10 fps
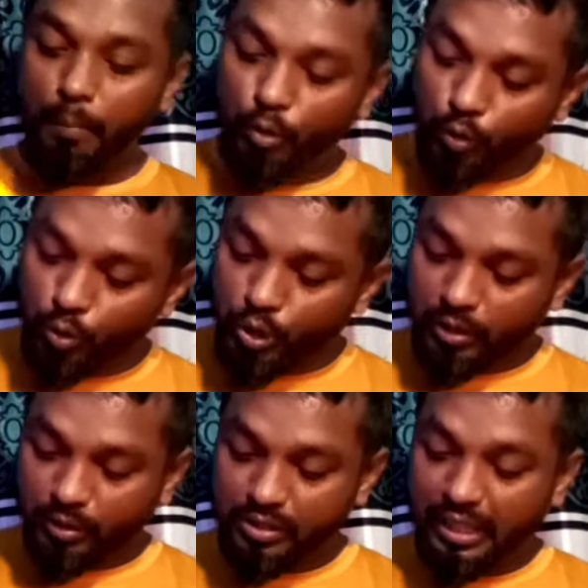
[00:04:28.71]
মূল
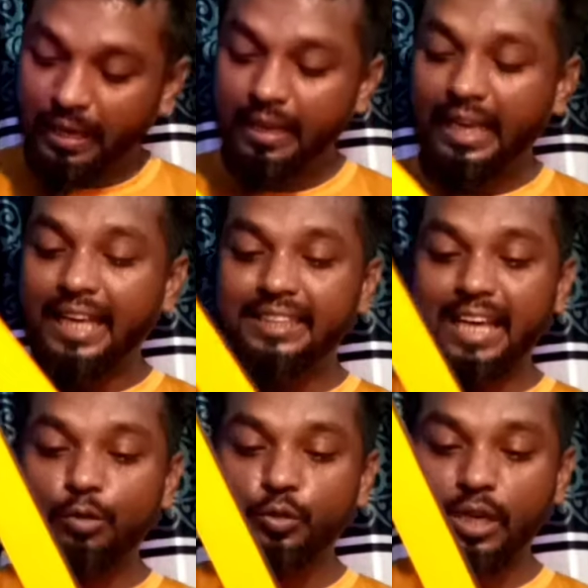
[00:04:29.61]
কৌশলটা হচ্ছে এই
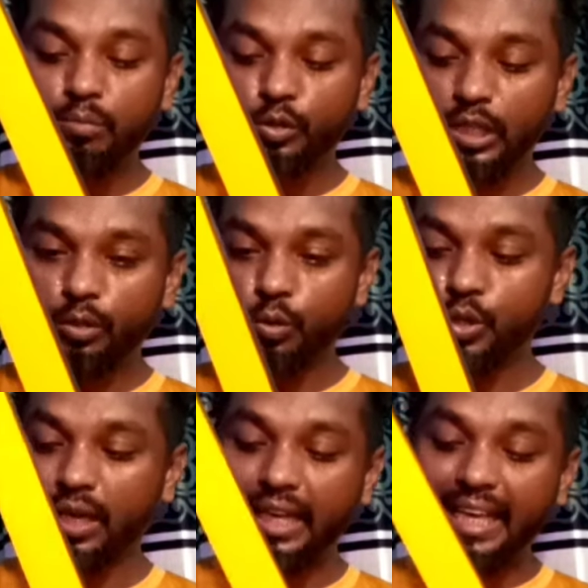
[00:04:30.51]
চাকুটার মধ্যে
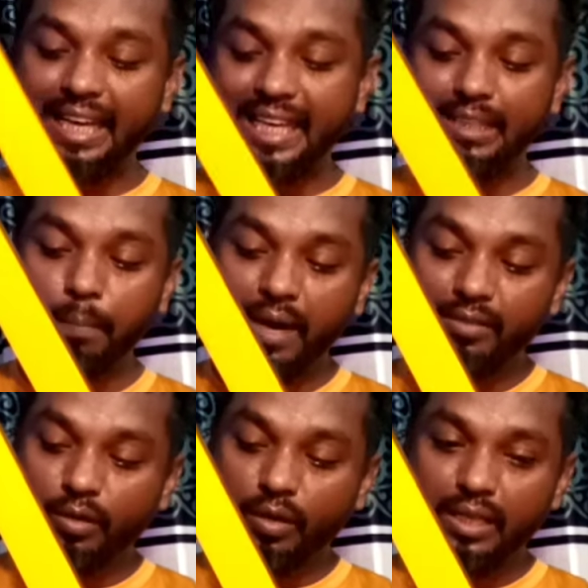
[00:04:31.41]
কৌশল এখানে একটি পাট
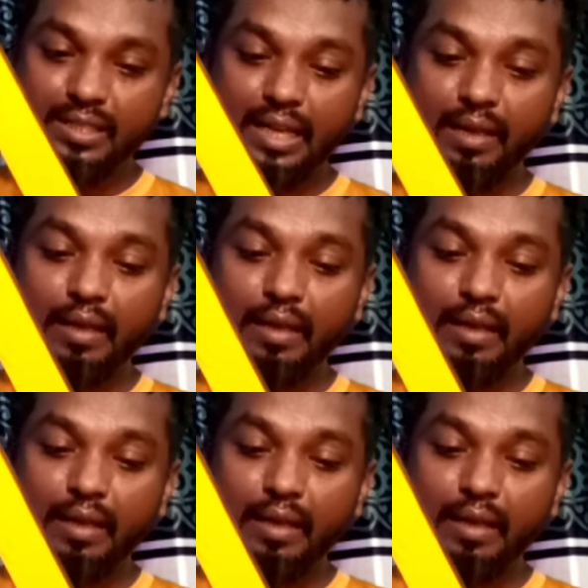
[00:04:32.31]
কর আছে